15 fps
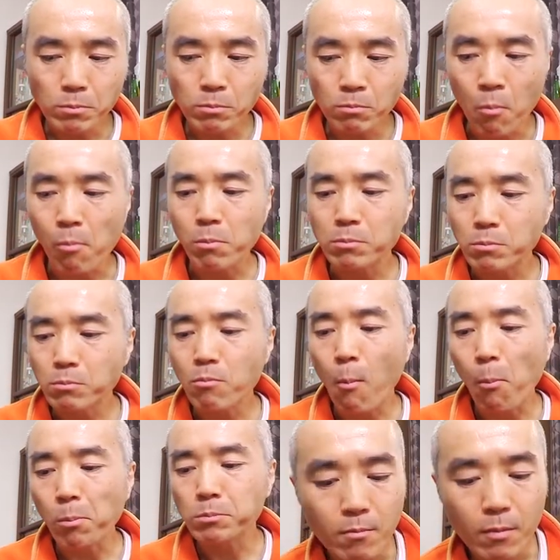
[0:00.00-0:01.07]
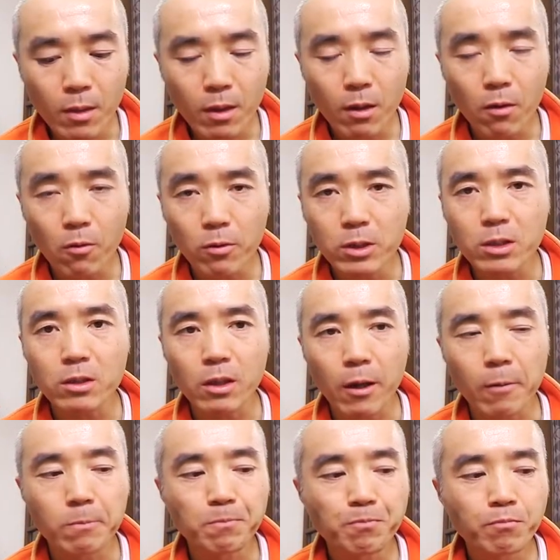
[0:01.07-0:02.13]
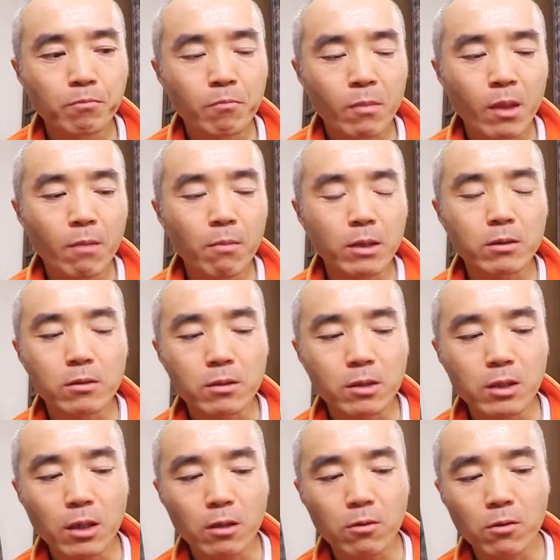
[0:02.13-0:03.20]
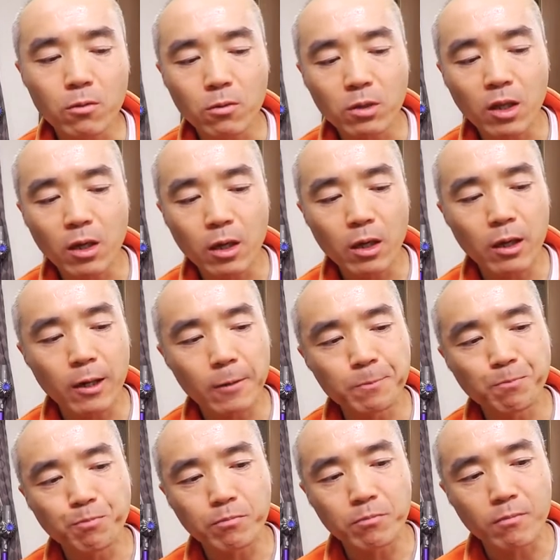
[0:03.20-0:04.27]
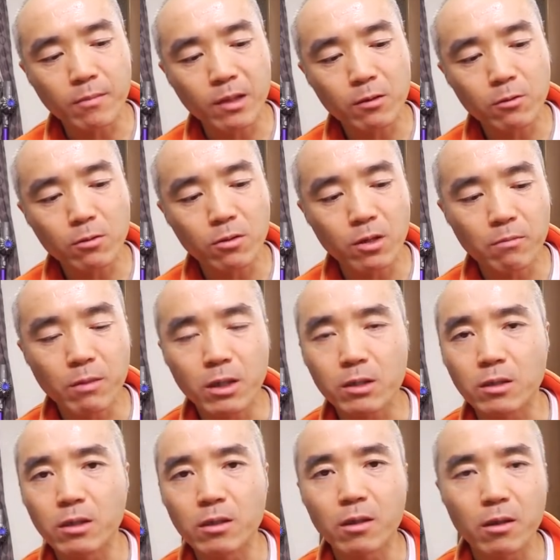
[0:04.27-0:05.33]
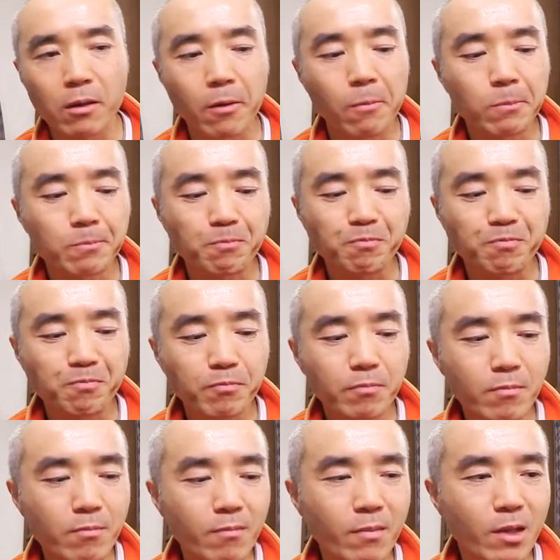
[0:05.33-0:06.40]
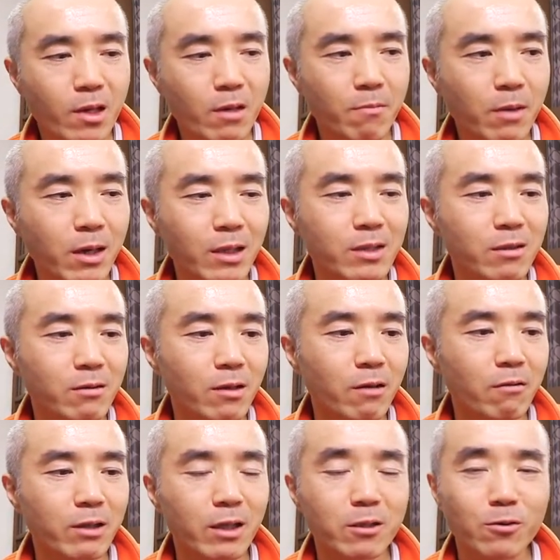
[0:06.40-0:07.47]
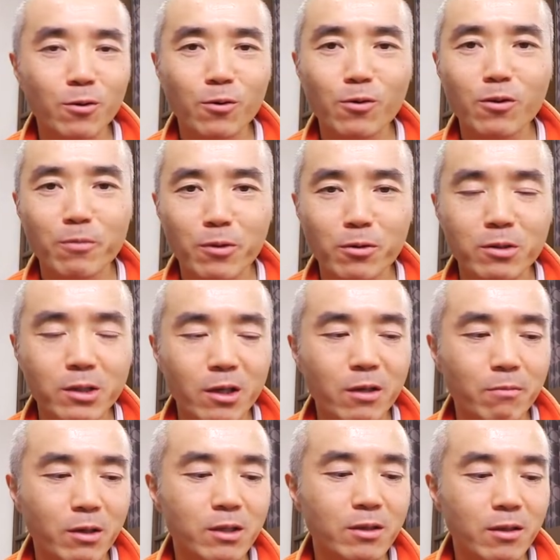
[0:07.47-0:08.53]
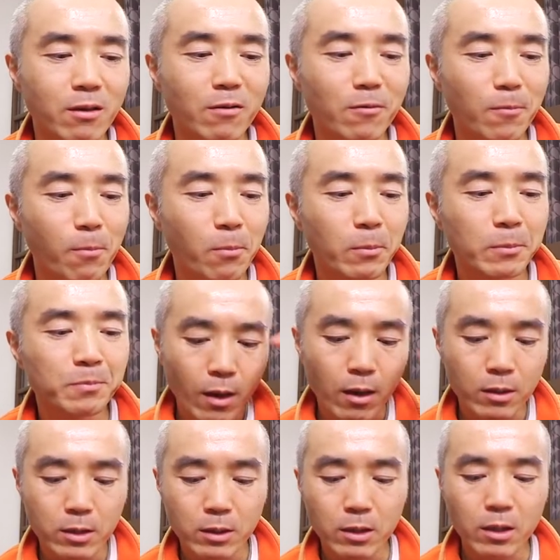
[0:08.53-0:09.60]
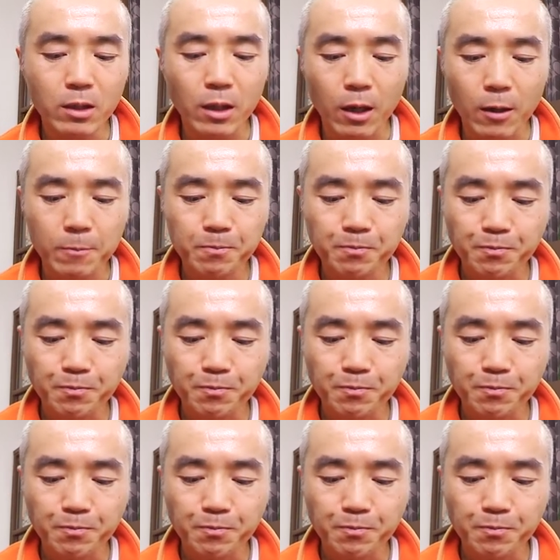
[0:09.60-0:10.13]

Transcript: うん結構美味しいなまあすき焼きのこのタレが、うん、ちょっといまいちなんでねいまいちというか私の好みとしてはいまいちだけどあいいな、